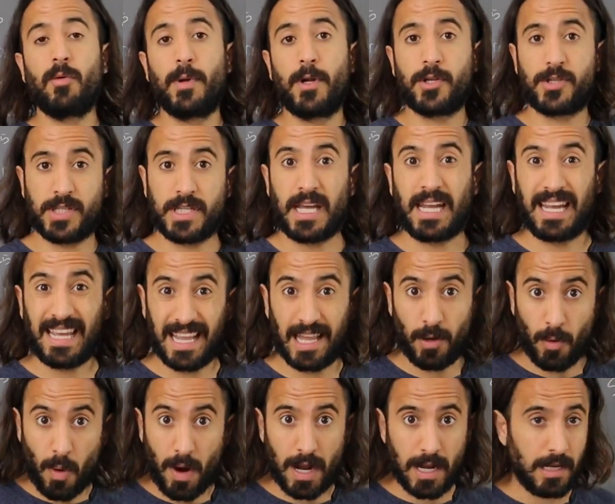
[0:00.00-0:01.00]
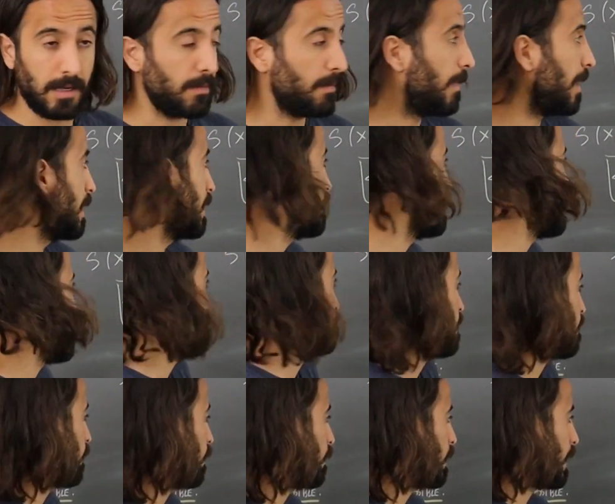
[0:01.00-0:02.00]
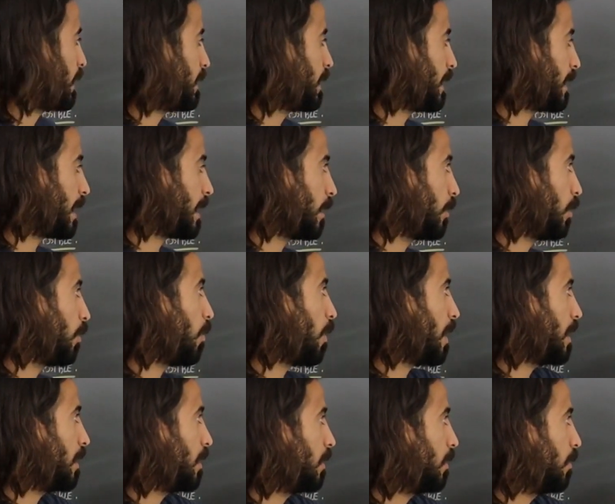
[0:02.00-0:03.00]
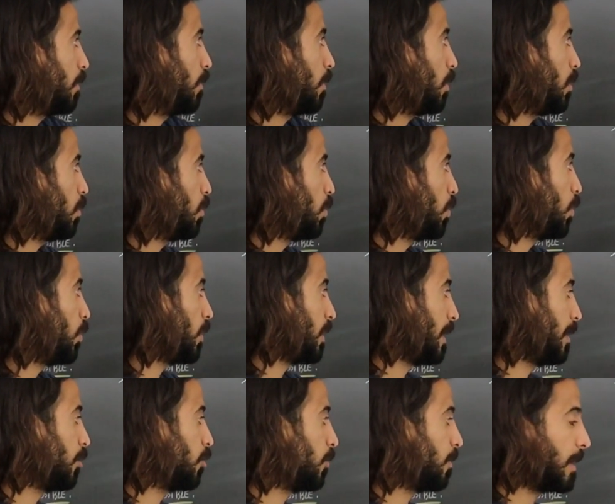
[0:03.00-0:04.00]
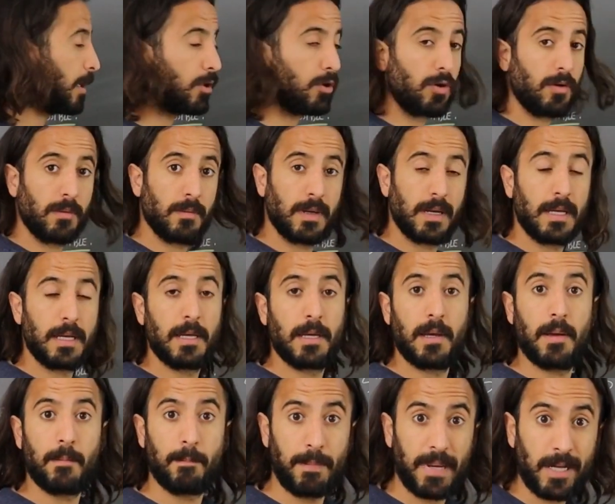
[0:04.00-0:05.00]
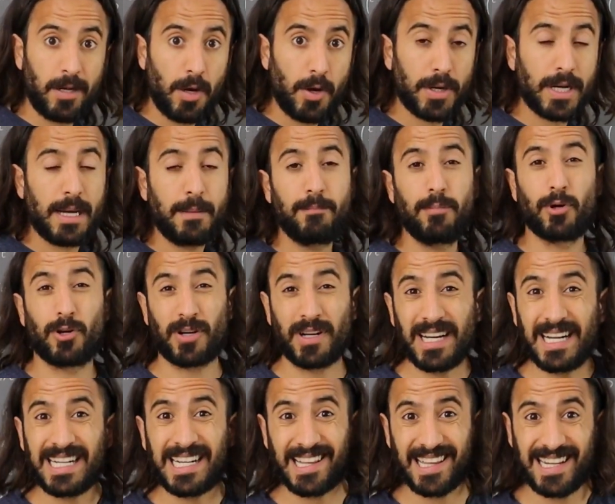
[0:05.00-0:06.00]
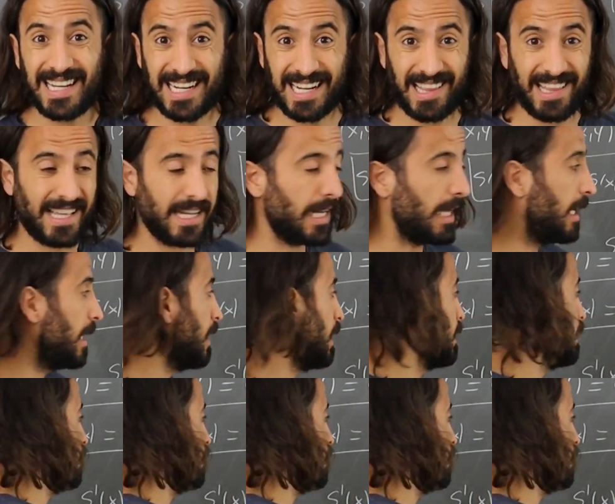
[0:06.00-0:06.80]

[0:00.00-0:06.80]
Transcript: menos x queda igual, ¿vale? De la misma forma que esta x queda igual luego que el 2 bajó. Pero ahora, por regla de la cadena,